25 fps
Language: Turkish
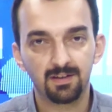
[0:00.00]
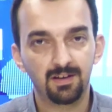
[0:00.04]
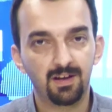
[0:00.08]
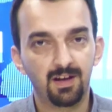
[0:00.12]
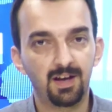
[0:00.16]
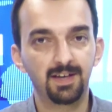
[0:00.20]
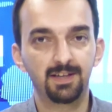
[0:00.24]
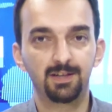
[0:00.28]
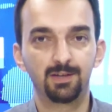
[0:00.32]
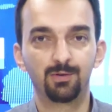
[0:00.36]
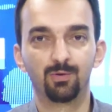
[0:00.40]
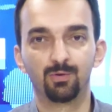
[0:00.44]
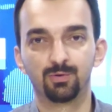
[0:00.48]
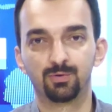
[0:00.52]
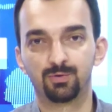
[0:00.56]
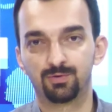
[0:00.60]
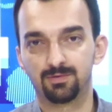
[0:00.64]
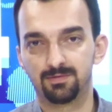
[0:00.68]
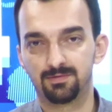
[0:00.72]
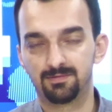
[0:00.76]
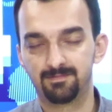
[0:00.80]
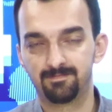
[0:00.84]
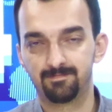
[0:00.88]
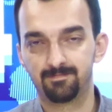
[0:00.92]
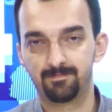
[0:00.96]
hayırlı
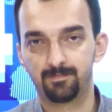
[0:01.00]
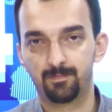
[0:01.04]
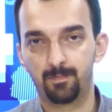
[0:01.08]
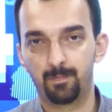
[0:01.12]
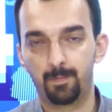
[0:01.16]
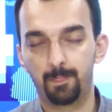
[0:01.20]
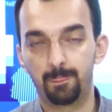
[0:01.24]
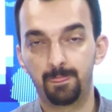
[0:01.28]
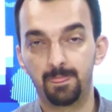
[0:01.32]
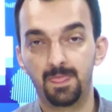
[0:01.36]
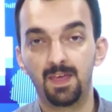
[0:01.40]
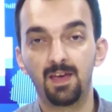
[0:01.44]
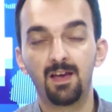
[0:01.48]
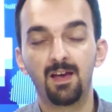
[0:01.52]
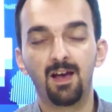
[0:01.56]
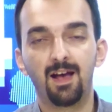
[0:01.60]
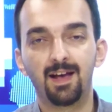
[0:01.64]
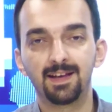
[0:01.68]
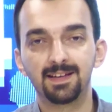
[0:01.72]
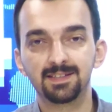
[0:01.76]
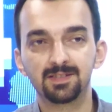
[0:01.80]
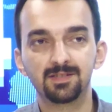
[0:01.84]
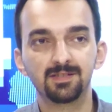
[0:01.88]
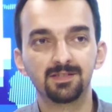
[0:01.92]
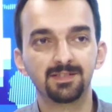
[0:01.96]
olsun.
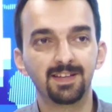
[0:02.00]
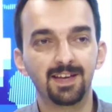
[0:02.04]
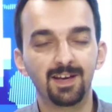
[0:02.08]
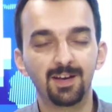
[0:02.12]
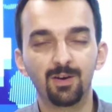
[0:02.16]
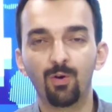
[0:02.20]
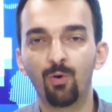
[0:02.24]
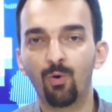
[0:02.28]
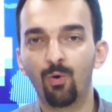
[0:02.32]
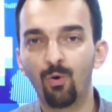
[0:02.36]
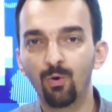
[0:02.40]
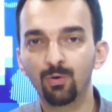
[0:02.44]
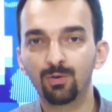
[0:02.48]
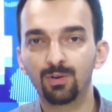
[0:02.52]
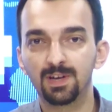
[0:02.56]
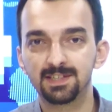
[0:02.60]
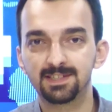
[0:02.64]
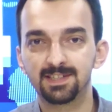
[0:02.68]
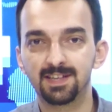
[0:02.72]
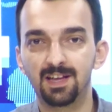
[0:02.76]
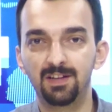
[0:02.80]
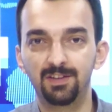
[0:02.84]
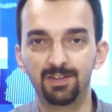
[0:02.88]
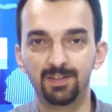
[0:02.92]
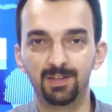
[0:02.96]
Aslında o
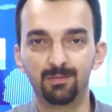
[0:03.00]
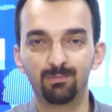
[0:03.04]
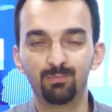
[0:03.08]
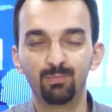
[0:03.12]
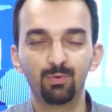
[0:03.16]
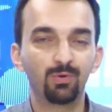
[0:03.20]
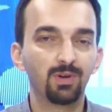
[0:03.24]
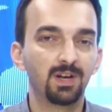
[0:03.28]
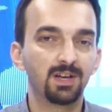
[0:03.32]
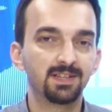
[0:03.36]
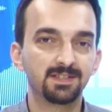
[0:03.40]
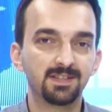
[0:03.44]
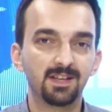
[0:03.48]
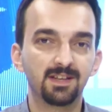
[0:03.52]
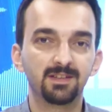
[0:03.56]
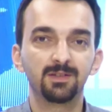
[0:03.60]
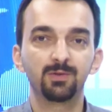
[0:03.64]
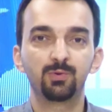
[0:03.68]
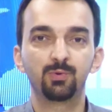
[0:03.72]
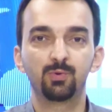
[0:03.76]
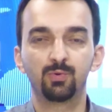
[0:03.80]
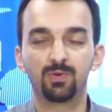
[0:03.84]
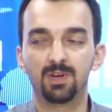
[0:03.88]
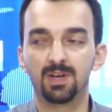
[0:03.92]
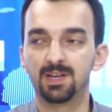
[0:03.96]
kazandı, bu kazandı,
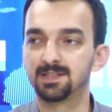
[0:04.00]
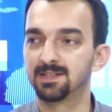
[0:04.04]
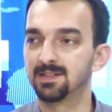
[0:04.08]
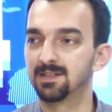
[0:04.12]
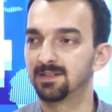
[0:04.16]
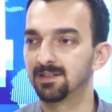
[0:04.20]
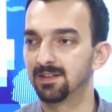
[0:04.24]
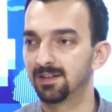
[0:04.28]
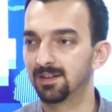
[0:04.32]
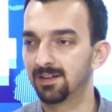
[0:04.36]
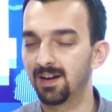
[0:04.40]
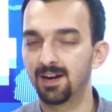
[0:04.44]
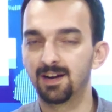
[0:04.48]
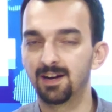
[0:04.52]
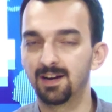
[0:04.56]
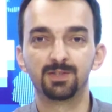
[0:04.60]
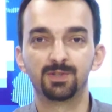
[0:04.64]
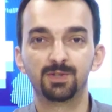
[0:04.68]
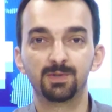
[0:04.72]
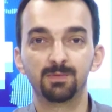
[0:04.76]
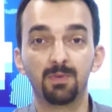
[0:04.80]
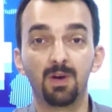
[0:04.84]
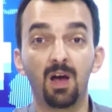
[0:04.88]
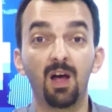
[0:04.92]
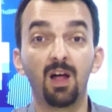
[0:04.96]
şu kazandı.
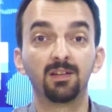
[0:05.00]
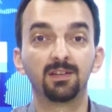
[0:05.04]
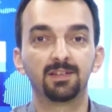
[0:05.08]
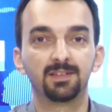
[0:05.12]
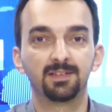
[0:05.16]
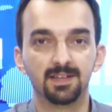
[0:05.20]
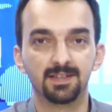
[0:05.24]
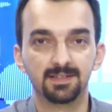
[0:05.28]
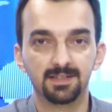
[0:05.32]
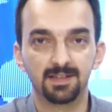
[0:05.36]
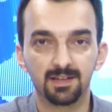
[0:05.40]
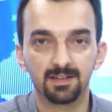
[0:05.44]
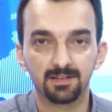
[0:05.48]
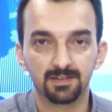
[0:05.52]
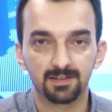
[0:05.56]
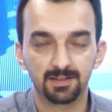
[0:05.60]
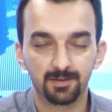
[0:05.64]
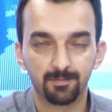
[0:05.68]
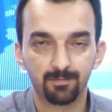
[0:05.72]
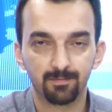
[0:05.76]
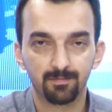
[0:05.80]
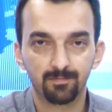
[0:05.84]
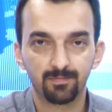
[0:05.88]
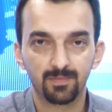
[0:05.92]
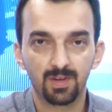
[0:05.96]
Kardeşim halk kazandı.
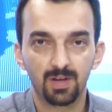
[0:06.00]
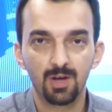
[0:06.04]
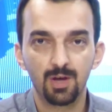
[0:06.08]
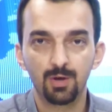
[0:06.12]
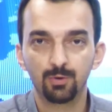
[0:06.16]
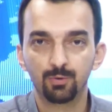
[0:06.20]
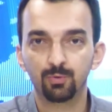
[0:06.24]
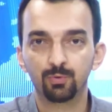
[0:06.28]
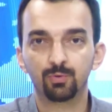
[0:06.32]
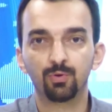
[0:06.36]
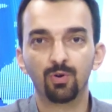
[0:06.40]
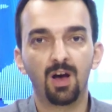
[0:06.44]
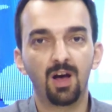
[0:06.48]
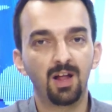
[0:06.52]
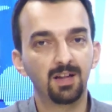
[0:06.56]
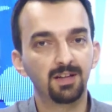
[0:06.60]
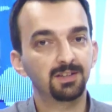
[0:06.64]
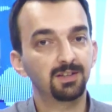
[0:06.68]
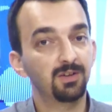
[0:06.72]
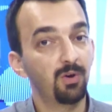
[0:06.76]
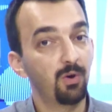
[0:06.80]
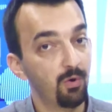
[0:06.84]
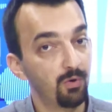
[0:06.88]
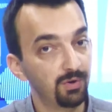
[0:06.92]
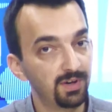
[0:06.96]
Çünkü
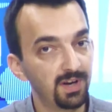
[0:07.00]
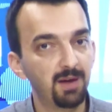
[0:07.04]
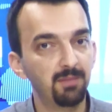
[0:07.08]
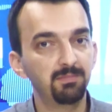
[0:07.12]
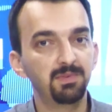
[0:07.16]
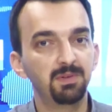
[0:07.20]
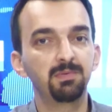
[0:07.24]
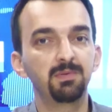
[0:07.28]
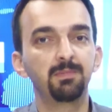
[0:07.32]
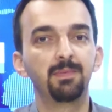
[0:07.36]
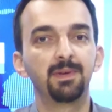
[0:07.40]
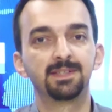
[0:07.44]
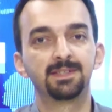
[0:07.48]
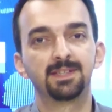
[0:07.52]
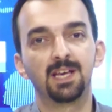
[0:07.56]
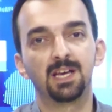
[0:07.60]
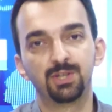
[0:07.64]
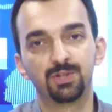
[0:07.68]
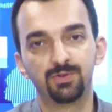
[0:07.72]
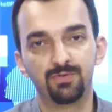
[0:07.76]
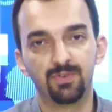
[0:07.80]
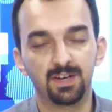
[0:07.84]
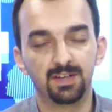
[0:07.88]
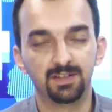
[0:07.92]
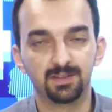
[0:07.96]
halk önemli bir
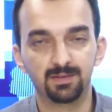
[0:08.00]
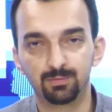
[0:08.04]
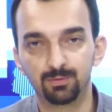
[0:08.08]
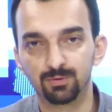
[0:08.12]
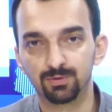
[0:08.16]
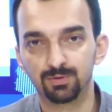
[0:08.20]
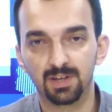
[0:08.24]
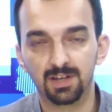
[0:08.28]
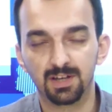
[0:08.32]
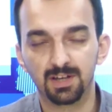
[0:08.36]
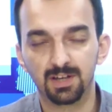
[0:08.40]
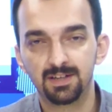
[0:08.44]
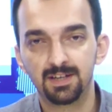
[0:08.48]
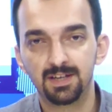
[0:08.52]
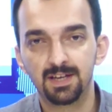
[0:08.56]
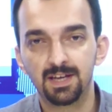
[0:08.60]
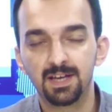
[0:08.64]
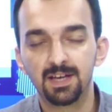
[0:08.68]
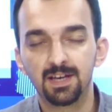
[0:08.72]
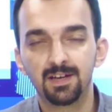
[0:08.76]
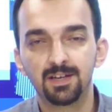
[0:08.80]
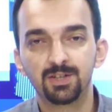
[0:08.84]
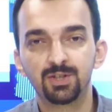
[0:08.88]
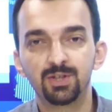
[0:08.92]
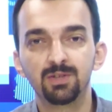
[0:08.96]
mesaj verdi burada.
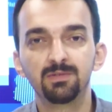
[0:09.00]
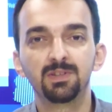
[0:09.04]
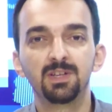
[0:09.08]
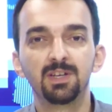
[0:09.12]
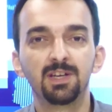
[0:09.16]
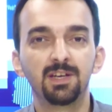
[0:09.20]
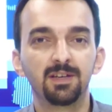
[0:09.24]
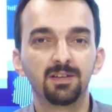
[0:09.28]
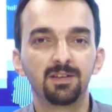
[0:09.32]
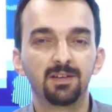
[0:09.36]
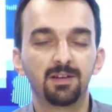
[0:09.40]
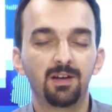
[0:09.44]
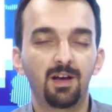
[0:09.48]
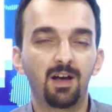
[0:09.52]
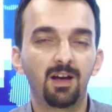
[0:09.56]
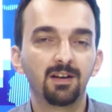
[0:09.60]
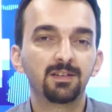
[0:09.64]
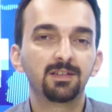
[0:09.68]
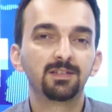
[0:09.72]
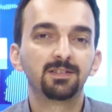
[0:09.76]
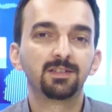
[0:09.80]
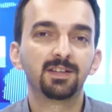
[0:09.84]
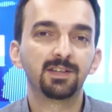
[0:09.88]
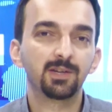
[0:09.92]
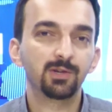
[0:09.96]
Şimdi
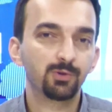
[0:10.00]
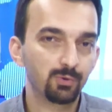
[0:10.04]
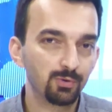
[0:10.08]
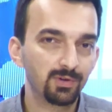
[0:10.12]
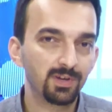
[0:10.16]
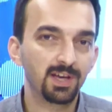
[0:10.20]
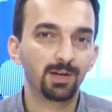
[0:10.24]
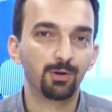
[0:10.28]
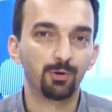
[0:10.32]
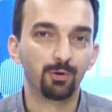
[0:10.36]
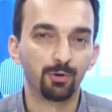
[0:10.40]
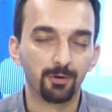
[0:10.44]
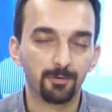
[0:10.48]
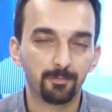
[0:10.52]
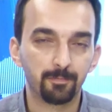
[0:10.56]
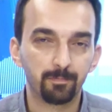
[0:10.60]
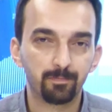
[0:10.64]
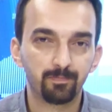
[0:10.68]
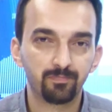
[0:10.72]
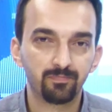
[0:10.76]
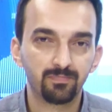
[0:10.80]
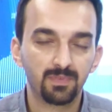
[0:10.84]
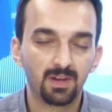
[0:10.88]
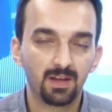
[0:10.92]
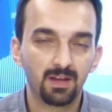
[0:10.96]
akıllara şu geliyor.
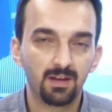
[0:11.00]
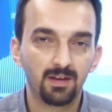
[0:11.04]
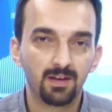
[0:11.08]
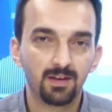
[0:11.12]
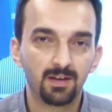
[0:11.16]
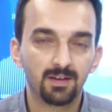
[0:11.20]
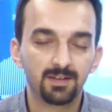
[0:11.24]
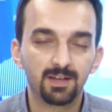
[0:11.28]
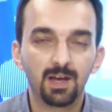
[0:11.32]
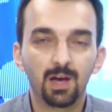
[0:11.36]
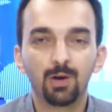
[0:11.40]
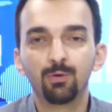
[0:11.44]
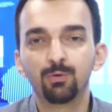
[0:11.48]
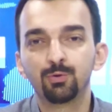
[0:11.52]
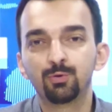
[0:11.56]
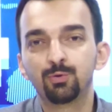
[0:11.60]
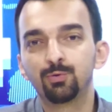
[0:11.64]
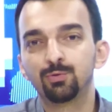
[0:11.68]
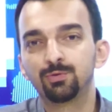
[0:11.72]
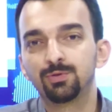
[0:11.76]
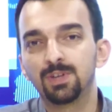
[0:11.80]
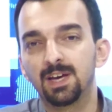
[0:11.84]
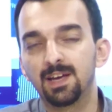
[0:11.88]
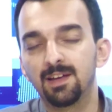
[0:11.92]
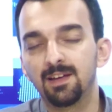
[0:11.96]
Yahu
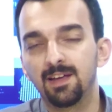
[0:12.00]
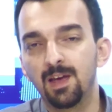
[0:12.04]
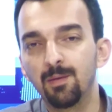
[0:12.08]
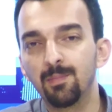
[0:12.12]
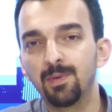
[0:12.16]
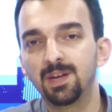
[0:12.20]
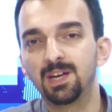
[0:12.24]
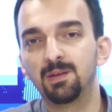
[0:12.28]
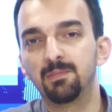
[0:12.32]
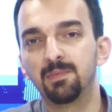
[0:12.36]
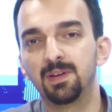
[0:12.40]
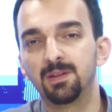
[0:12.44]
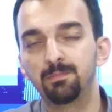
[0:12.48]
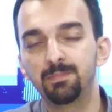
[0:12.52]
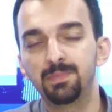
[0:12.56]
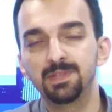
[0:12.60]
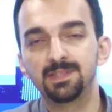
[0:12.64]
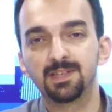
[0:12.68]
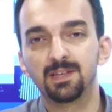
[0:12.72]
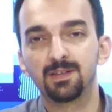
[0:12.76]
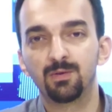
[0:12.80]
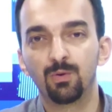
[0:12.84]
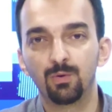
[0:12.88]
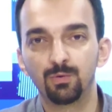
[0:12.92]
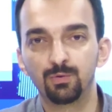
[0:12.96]
şurada hemen hemen bir
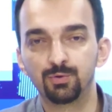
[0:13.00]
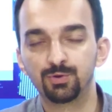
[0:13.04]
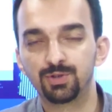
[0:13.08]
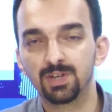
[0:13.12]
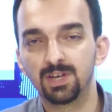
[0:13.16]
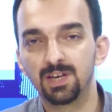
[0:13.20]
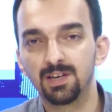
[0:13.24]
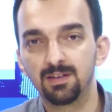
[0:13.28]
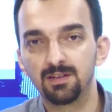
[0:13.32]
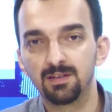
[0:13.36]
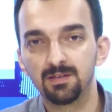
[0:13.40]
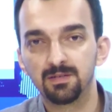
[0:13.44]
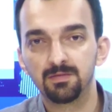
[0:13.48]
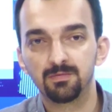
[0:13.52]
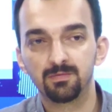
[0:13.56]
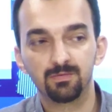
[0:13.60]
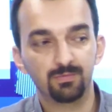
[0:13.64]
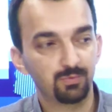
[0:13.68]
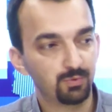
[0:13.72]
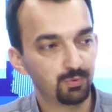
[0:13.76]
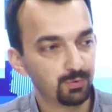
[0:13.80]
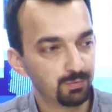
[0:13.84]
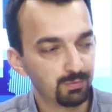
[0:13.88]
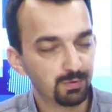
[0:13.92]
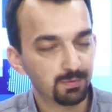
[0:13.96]
sene önce
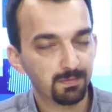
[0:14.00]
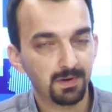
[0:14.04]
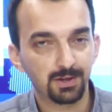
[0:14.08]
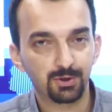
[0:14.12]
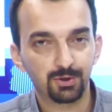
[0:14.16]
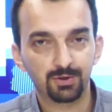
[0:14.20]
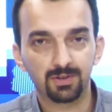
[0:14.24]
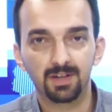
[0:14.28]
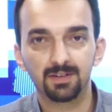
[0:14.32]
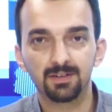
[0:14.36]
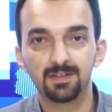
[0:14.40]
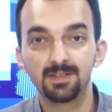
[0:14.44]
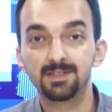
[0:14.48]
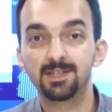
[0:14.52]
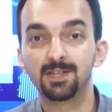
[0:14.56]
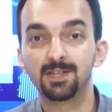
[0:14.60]
Cumhurbaşkanlığı